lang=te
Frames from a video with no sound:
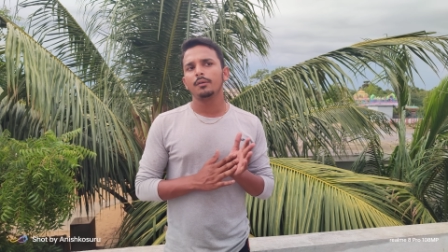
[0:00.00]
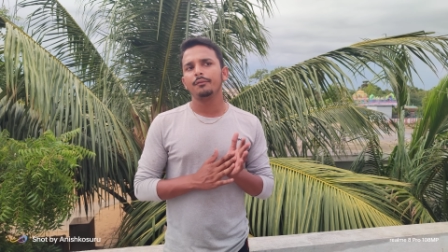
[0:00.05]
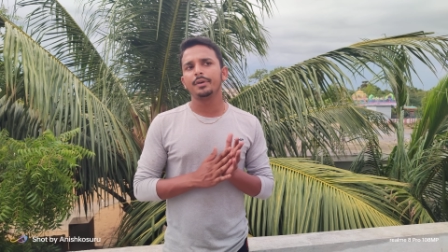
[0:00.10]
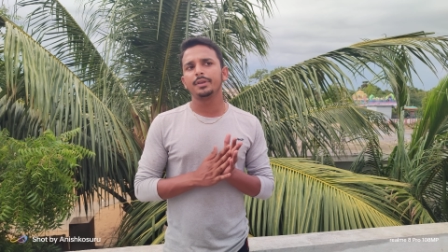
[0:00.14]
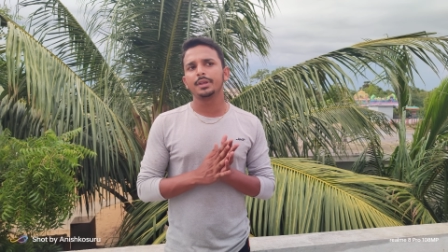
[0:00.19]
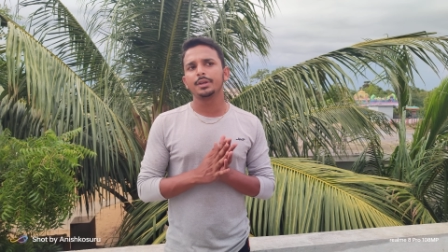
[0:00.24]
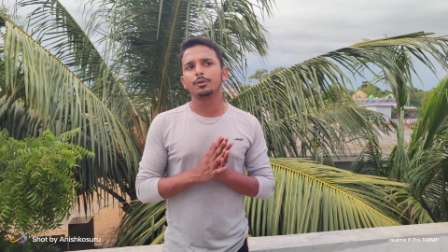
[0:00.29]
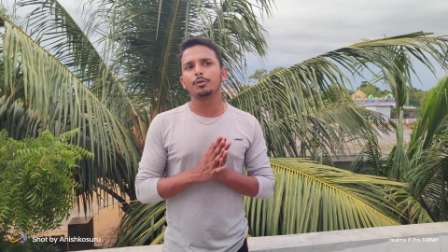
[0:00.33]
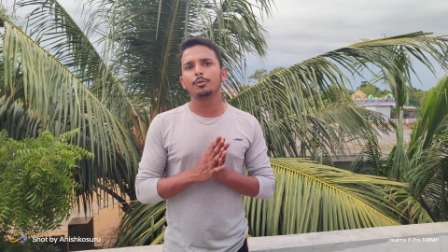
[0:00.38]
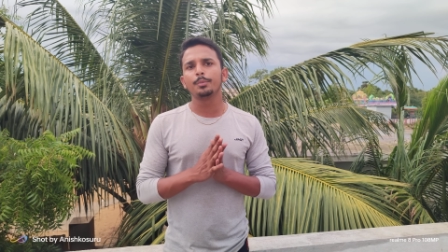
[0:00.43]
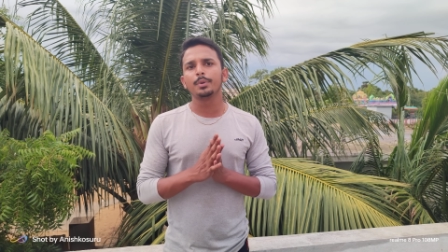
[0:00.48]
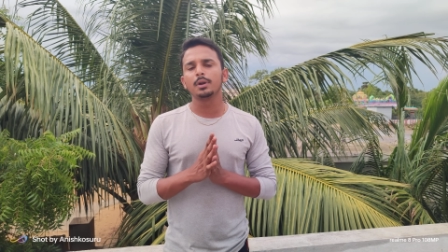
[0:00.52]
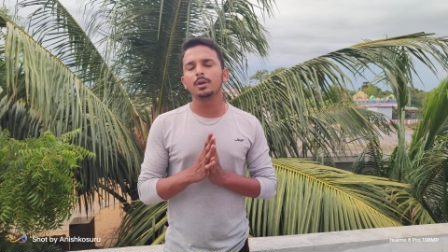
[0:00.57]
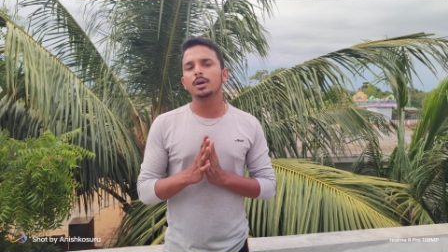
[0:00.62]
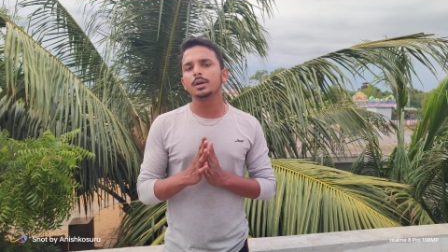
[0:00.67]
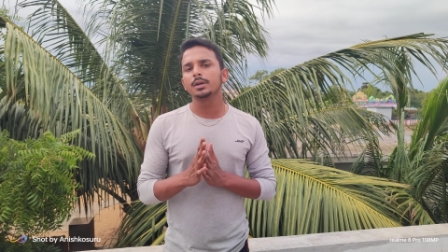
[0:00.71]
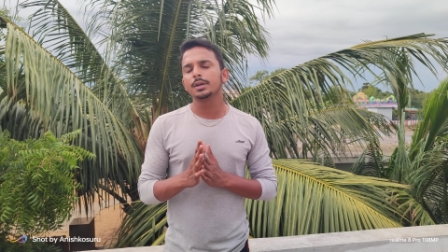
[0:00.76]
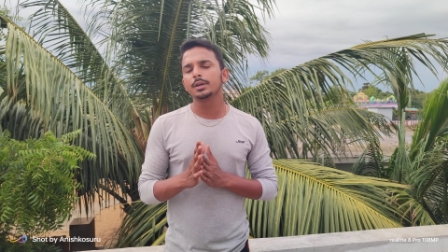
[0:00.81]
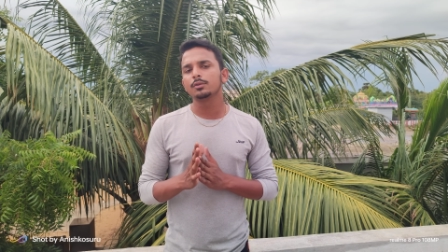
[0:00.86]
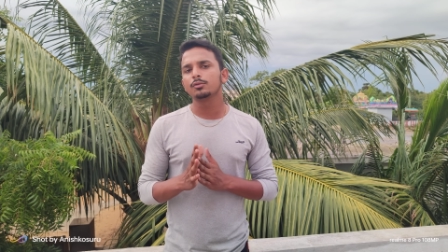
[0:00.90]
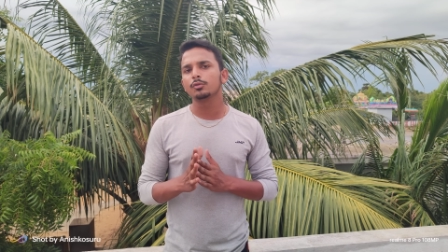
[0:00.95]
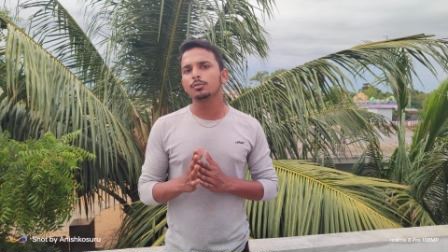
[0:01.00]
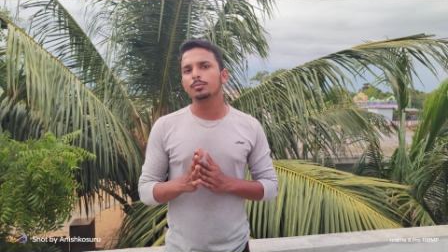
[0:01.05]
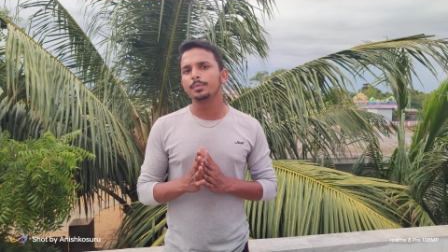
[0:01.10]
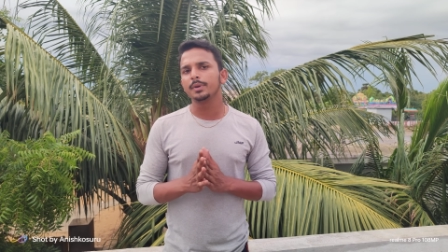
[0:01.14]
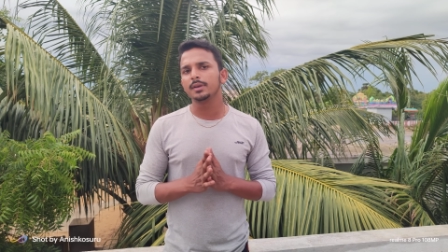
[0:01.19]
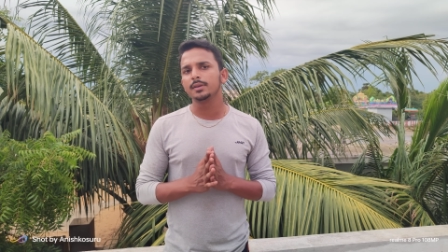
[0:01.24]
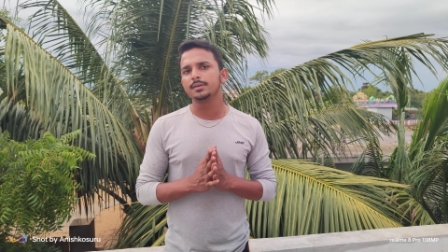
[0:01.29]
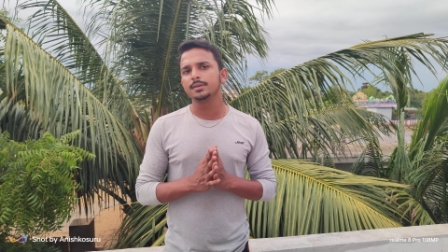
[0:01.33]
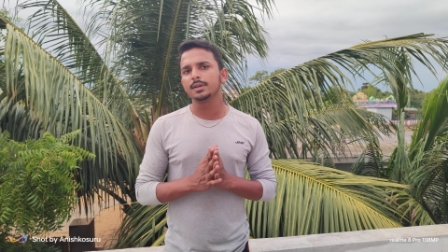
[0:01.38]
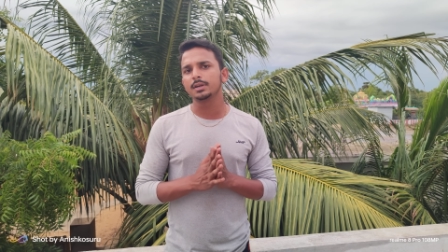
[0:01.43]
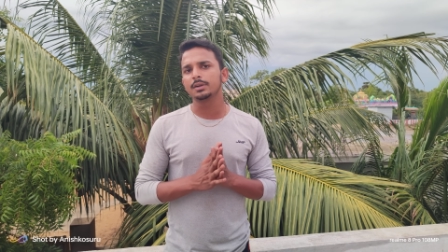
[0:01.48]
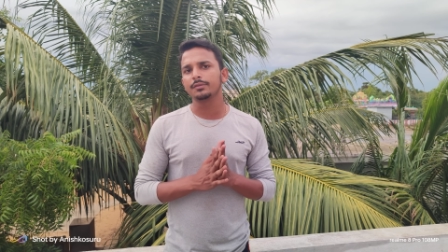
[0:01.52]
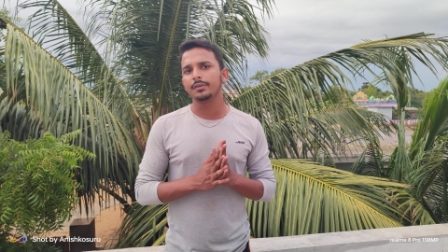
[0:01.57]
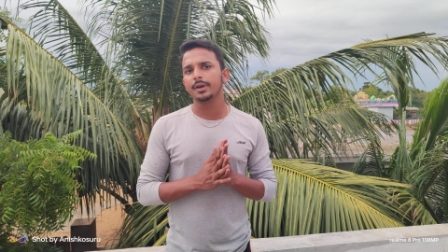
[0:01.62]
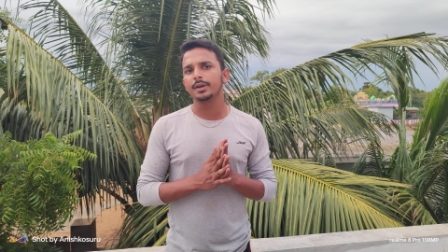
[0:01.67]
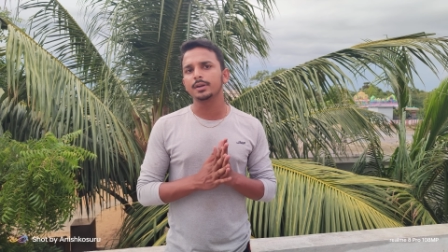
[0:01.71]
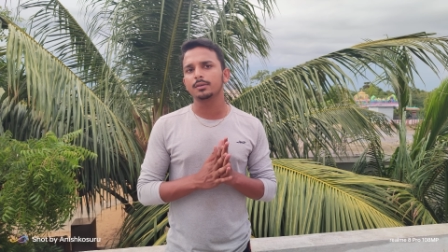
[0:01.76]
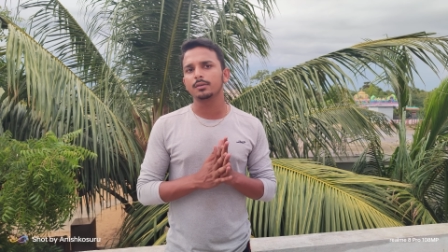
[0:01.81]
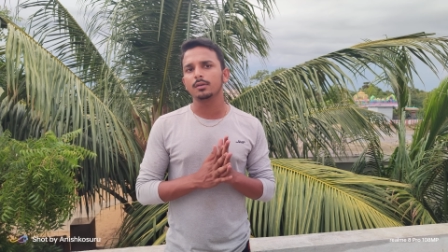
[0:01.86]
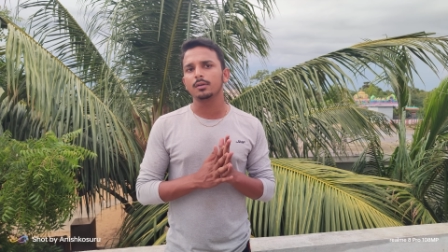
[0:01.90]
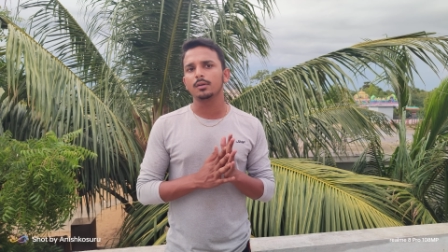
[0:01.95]
వెదర్ యూ బిలాంగింగ్ టు బీ
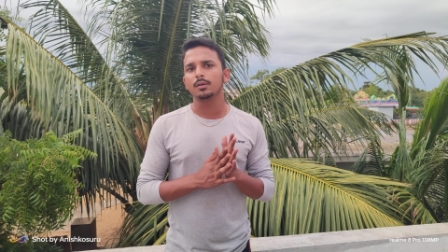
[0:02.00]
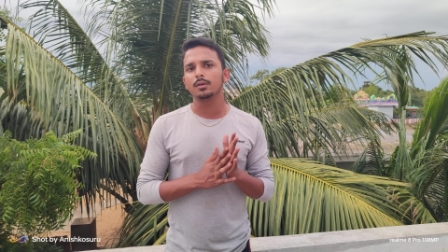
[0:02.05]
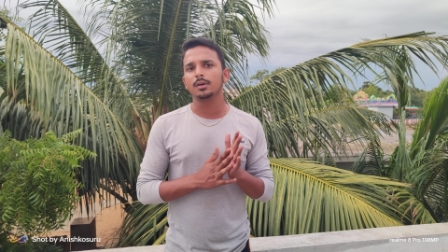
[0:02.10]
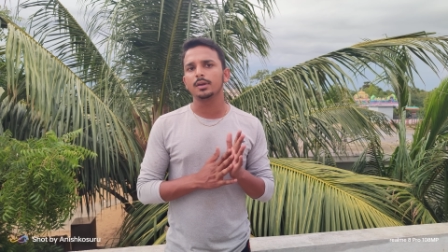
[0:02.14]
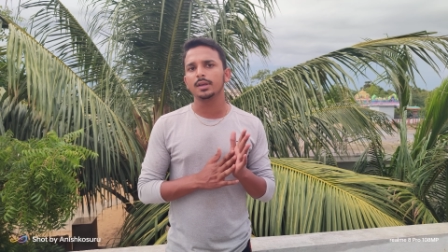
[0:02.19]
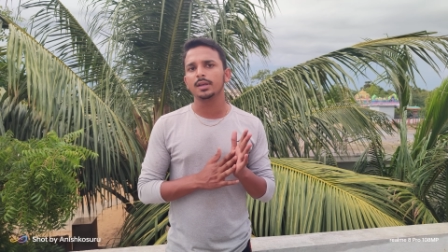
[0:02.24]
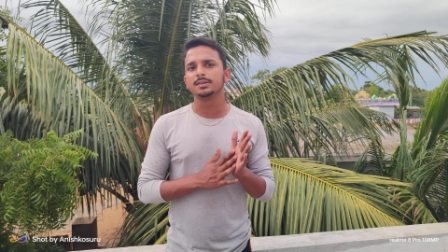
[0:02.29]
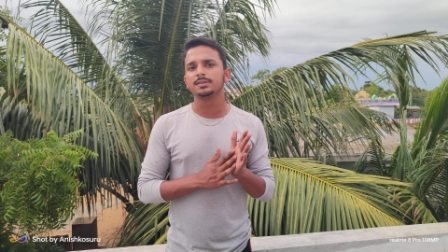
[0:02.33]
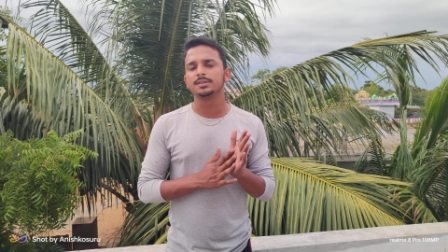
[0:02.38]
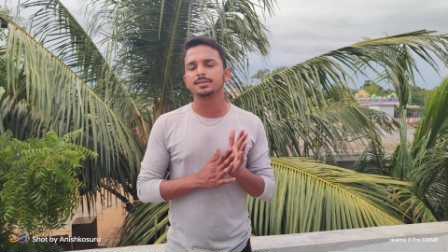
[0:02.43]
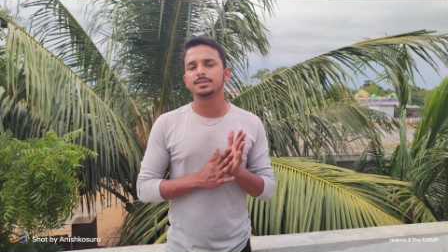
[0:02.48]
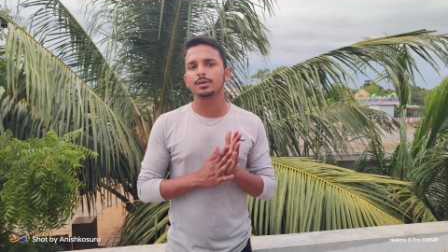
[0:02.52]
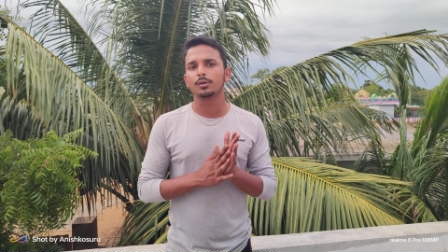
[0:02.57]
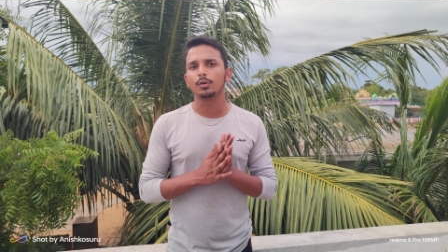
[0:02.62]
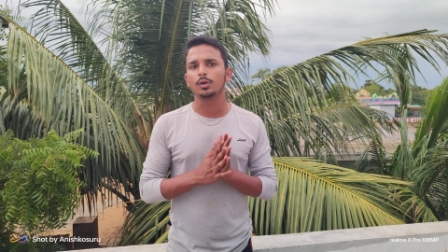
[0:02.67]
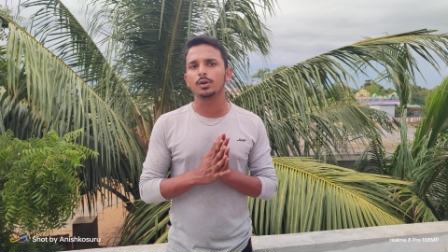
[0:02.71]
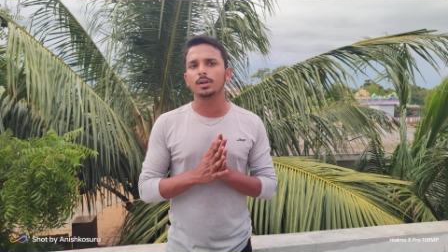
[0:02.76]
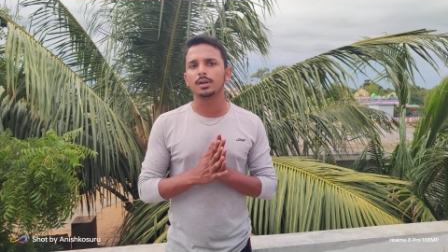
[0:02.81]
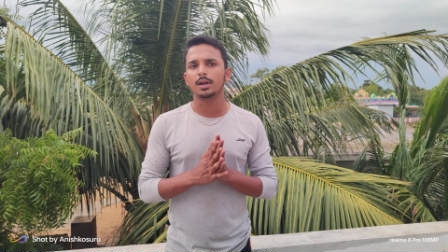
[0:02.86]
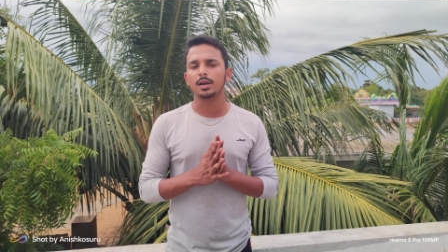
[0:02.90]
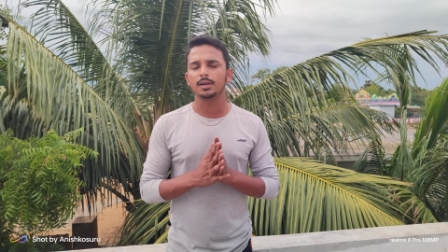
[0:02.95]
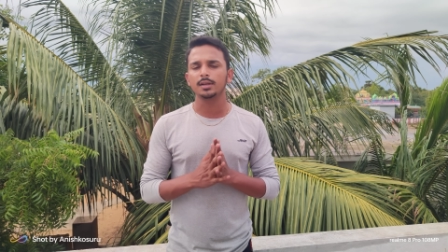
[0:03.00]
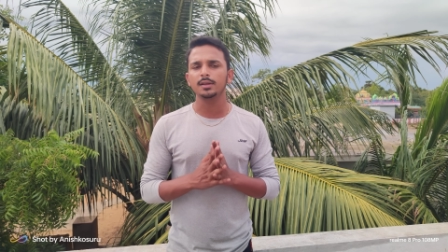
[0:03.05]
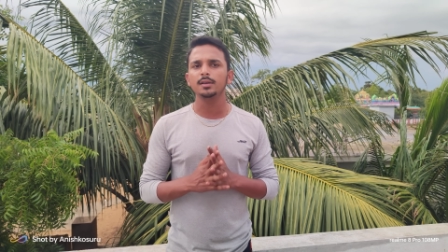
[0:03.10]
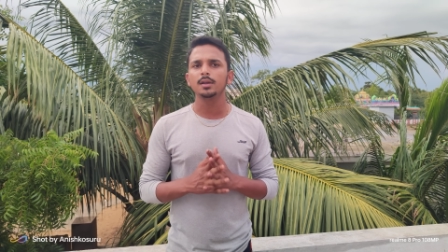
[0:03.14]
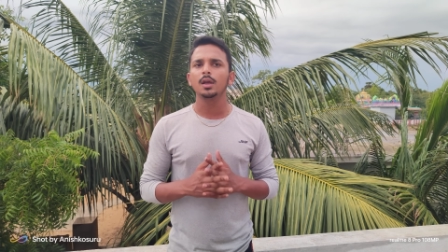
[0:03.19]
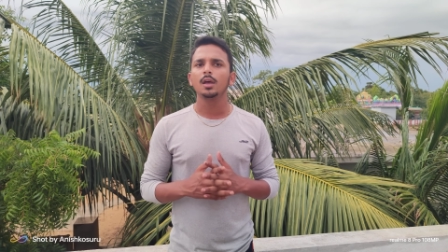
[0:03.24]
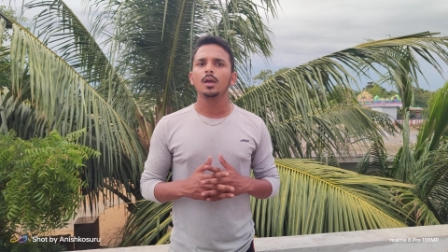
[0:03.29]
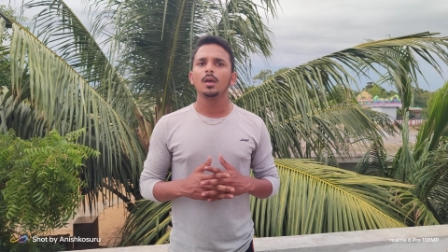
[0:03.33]
సర్టిఫికేట్ ఎన్సీసీ హోల్డర్ అని